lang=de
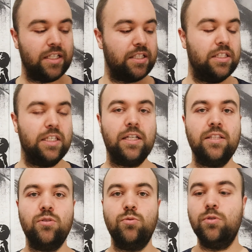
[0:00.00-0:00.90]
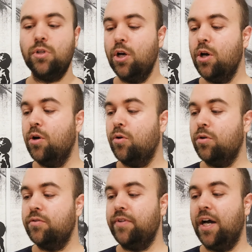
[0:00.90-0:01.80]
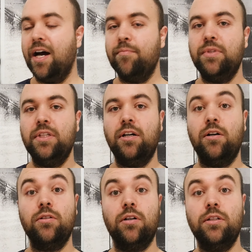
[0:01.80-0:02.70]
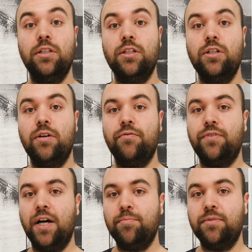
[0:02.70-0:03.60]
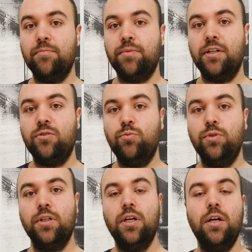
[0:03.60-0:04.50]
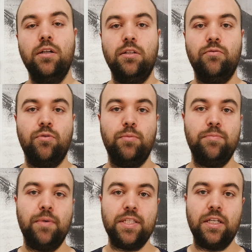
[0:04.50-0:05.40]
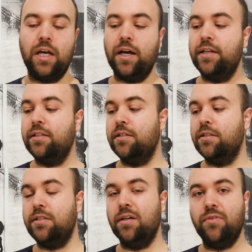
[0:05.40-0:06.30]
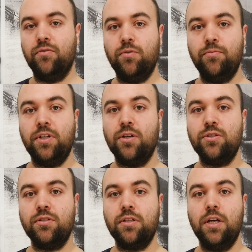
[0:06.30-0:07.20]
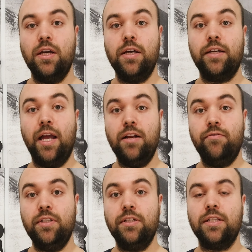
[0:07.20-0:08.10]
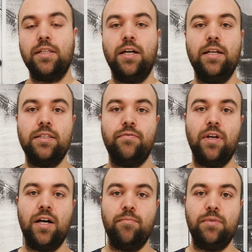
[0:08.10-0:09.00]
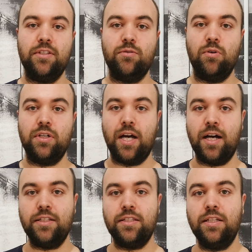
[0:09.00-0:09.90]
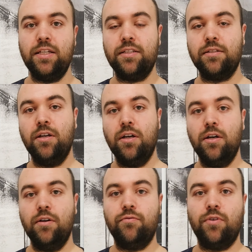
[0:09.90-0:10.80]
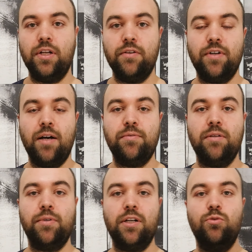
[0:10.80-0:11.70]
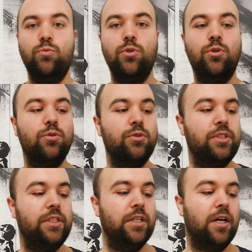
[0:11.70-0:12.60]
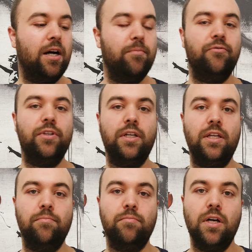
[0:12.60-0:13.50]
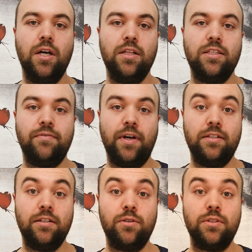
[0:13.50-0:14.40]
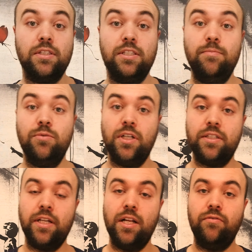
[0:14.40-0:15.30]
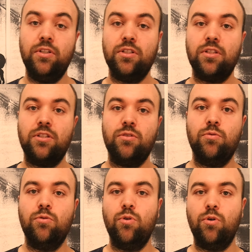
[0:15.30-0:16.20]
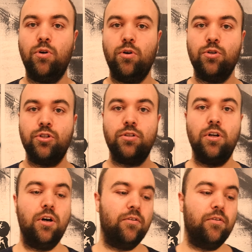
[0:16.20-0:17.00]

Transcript: Das ist nicht ganz so gut. Und wir haben hier auch noch eine Farbtemperatur, die für mich besser geeignet ist. Hier haben wir 5000 Kelvin, das heißt, wir haben hier so Tageslicht von der Farbtemperatur und hier haben wir eben 2700 Kelvin, das ist so orange